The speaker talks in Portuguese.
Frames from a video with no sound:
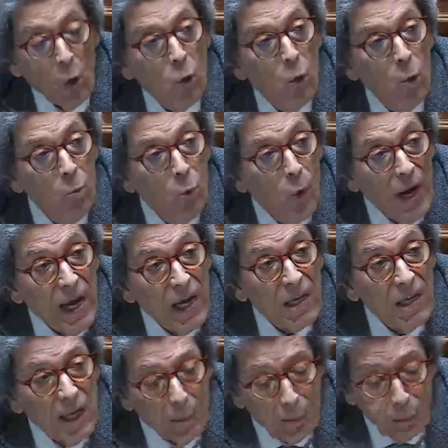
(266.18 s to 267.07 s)
Como
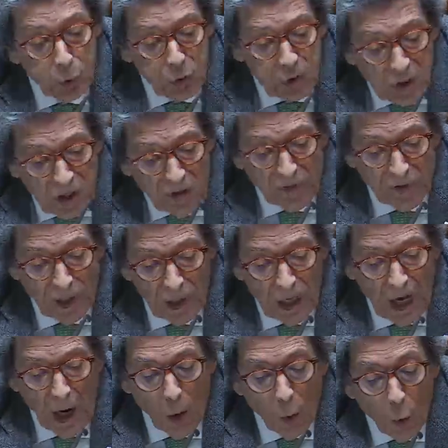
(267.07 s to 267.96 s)
é que é
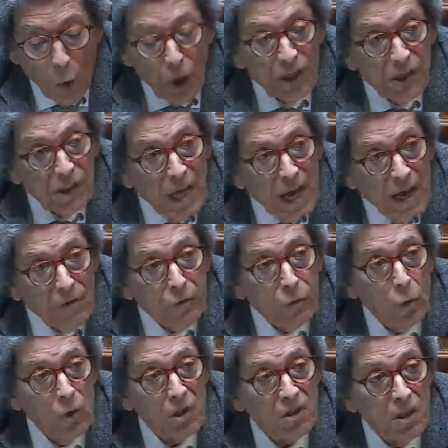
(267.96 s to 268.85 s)
possível, ao
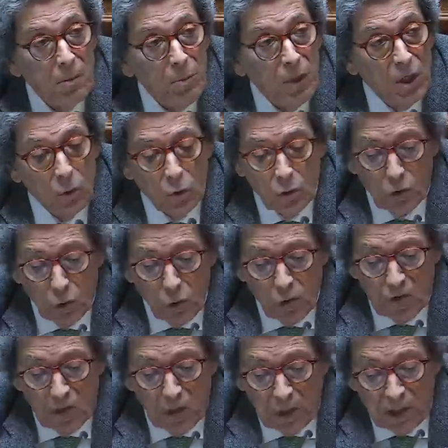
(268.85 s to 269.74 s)
oitavo orçamento
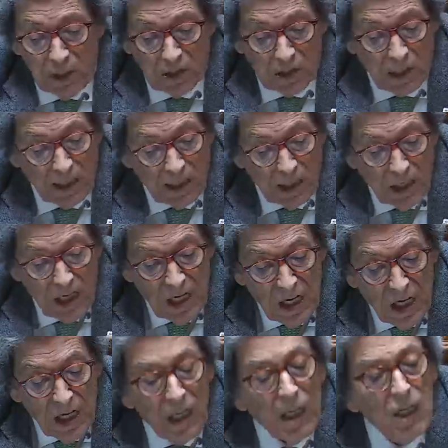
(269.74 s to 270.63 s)
socialista,
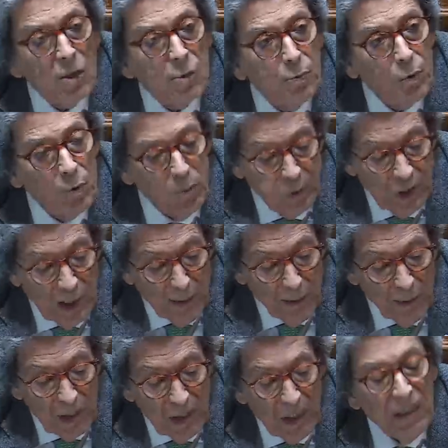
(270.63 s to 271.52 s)
este
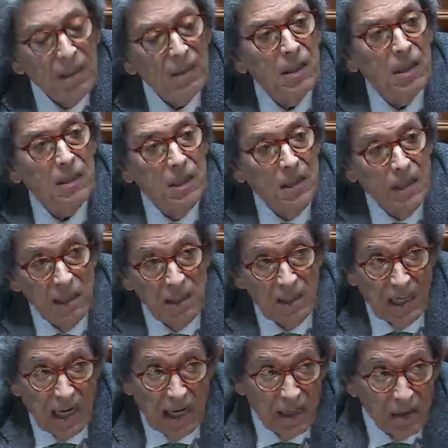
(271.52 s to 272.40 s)
problema ter
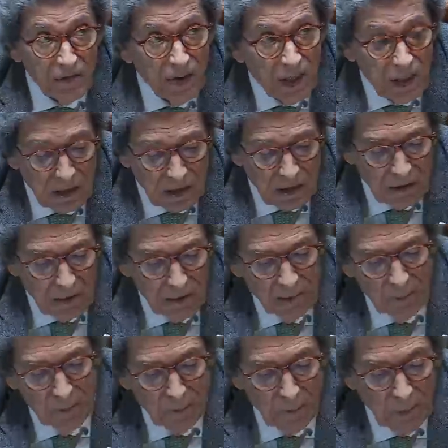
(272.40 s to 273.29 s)
tendência a agravar-se?
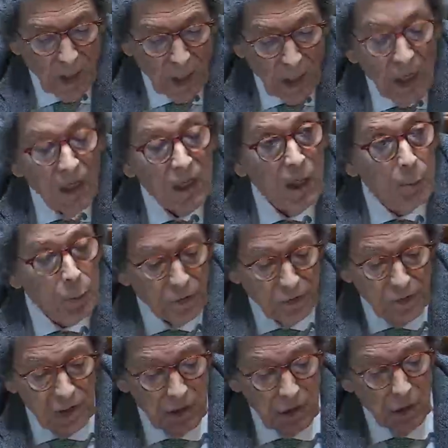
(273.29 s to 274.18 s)
E,
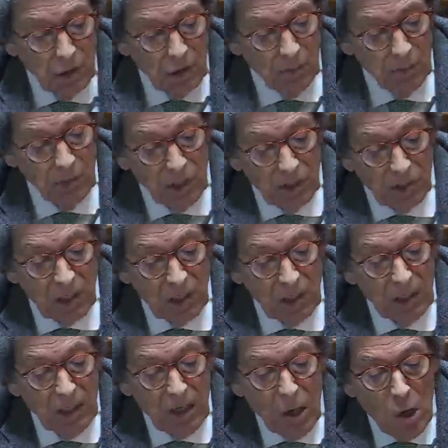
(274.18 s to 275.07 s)
por fim, Senhora
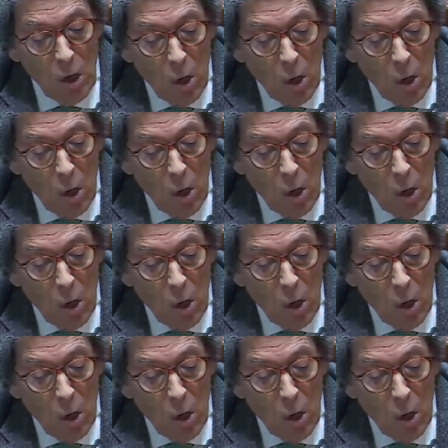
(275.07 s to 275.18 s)
Ministra,